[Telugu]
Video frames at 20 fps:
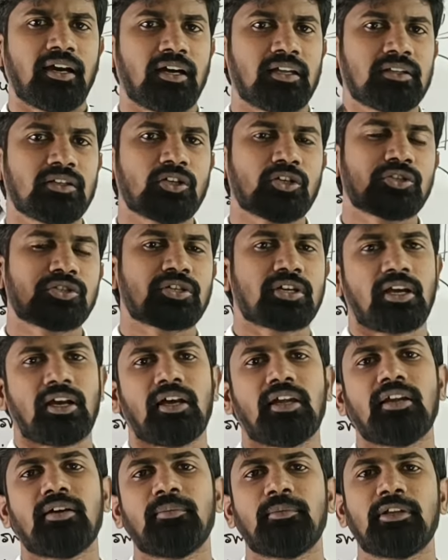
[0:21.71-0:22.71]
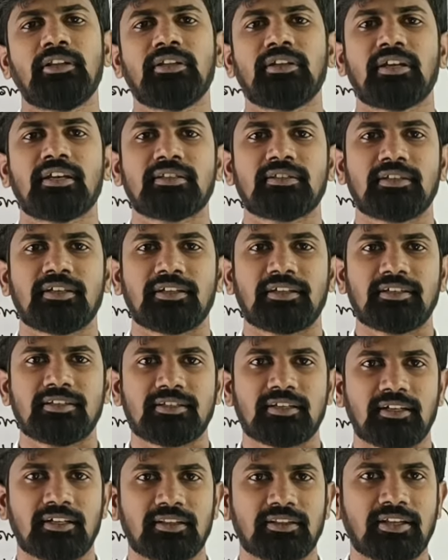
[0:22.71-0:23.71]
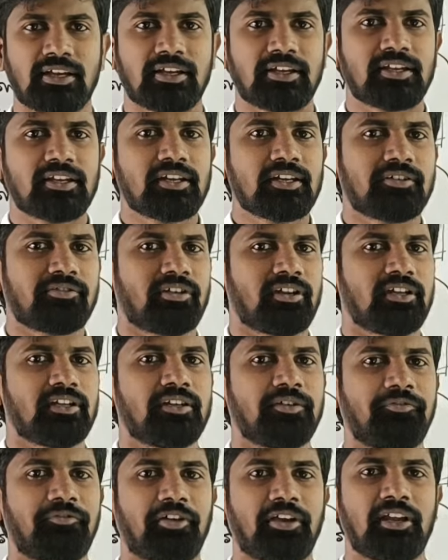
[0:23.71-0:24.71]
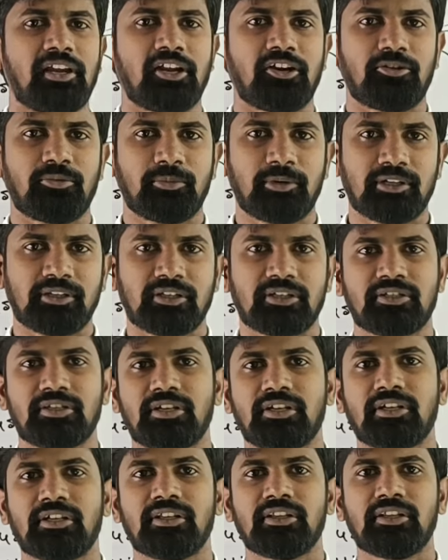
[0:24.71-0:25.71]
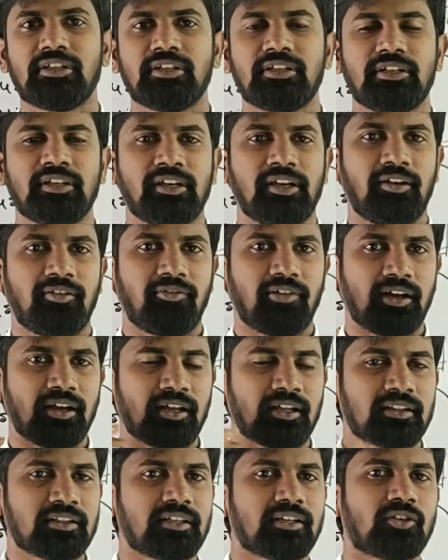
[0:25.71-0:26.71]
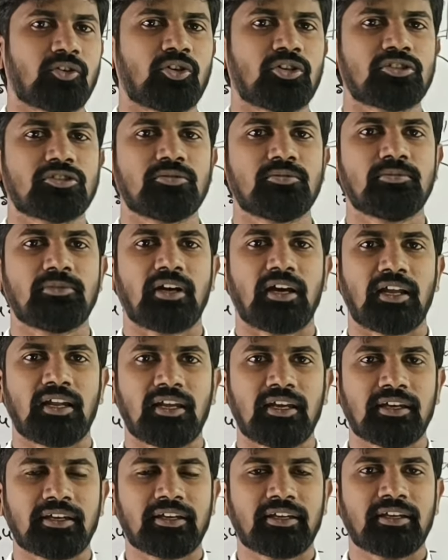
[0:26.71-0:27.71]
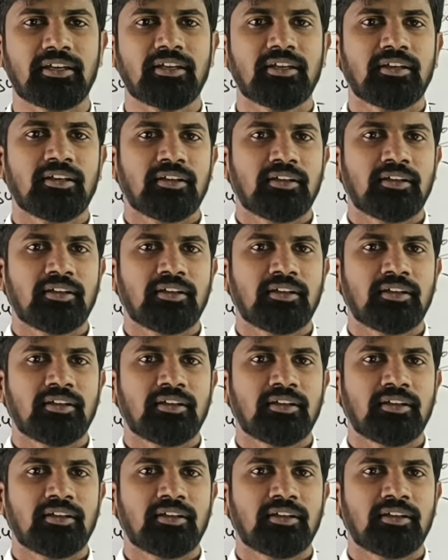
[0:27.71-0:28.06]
అందులో చాలామంది ఎస్ఐకి చాలా దగ్గరికి వెళ్ళి ఫెయిల్ అవ్వడం అయితే జరిగింది వాళ్ళందరి కోసం అలాగే